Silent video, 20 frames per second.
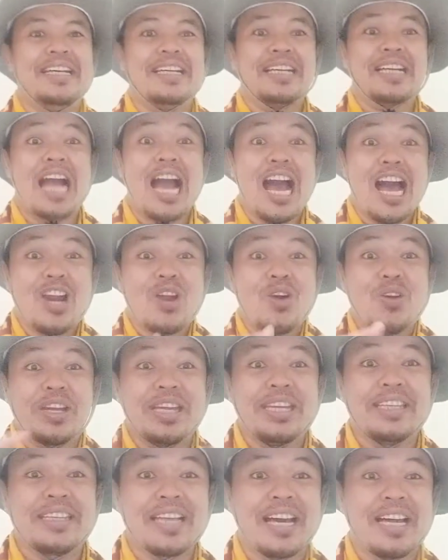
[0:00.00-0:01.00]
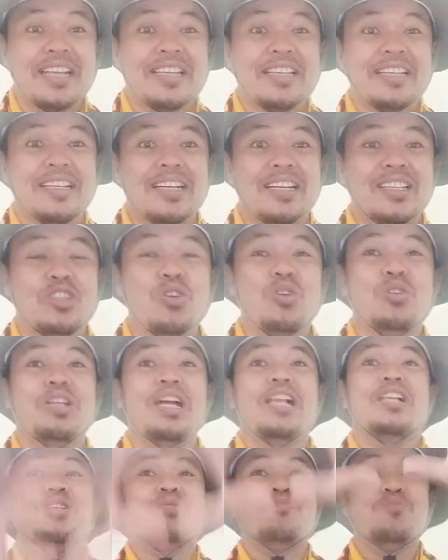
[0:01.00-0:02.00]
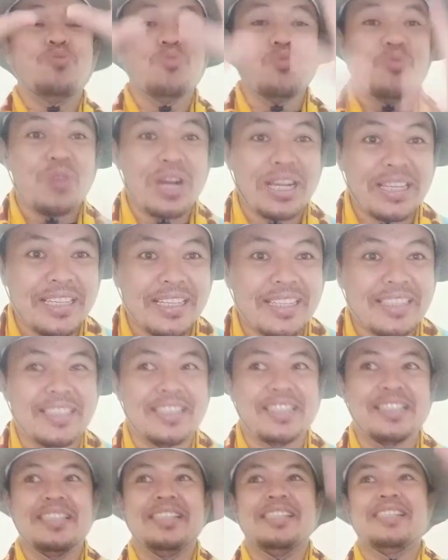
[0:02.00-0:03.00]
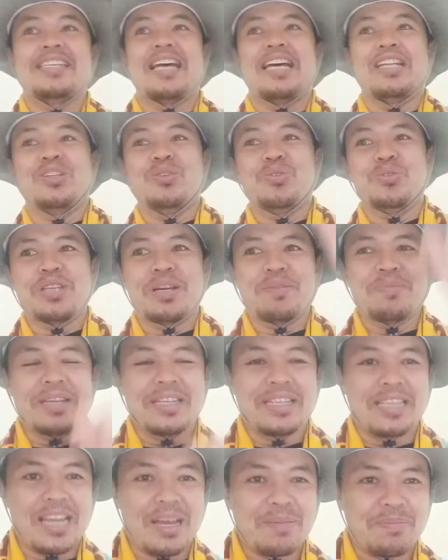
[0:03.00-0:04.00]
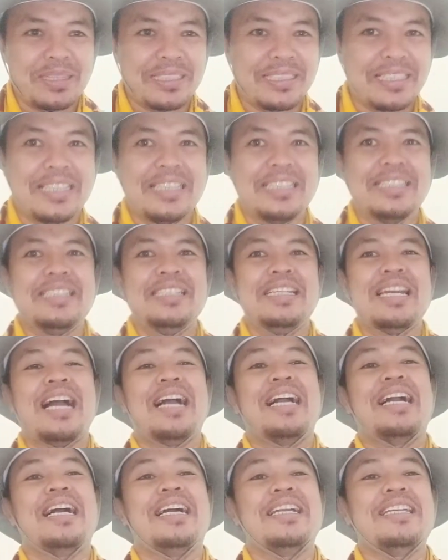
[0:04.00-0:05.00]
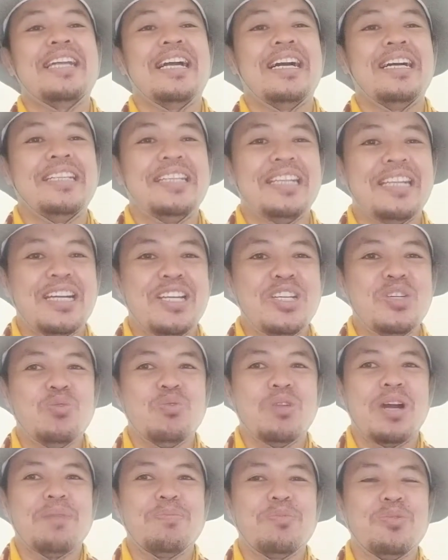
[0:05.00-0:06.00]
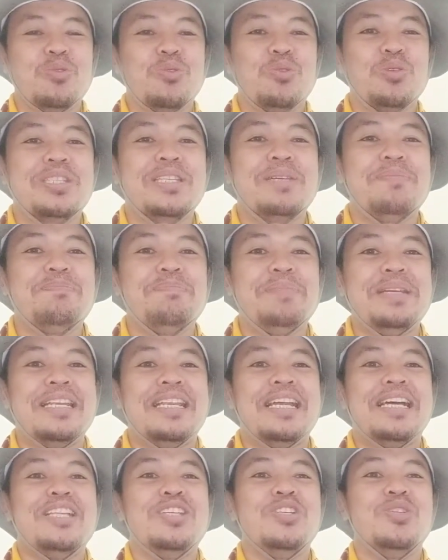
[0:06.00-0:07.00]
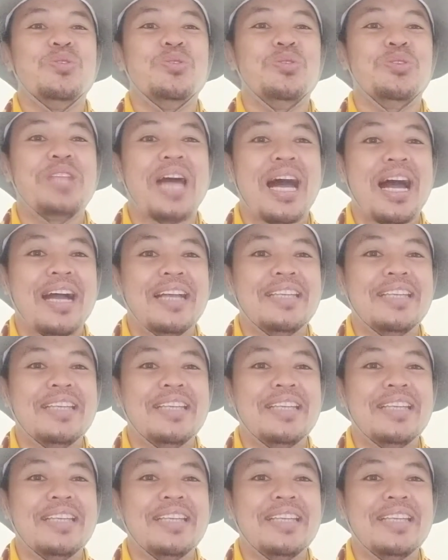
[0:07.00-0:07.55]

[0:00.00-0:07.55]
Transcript: Kalau kita e, total semuanya dari 1 sampai 8 tadi angkanya adalah 29 juta.